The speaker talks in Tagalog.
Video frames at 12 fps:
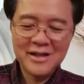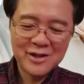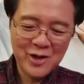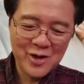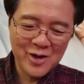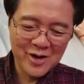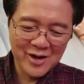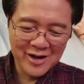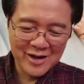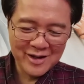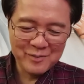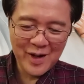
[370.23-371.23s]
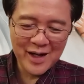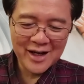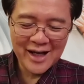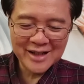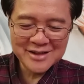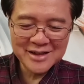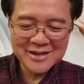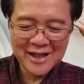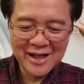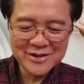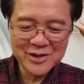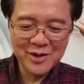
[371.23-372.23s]
ito parang
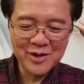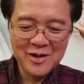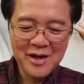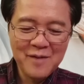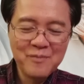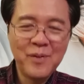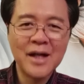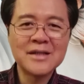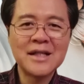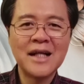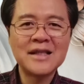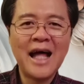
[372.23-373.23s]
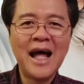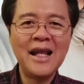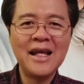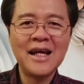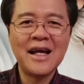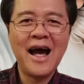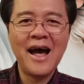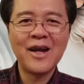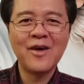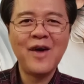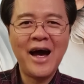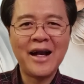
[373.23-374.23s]
exercise to, pagtatalik
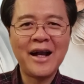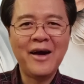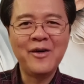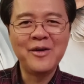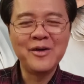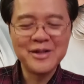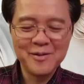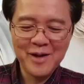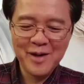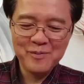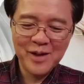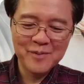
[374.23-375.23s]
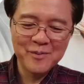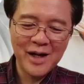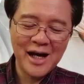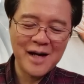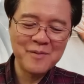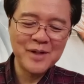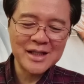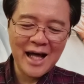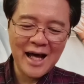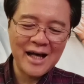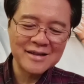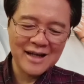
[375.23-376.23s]
araw-araw. 'Di ba? Pag mga
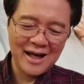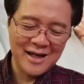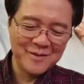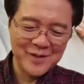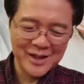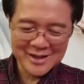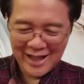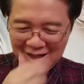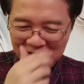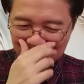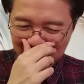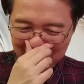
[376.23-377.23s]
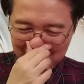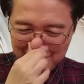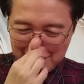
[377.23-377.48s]
kabataan kaya magtalik every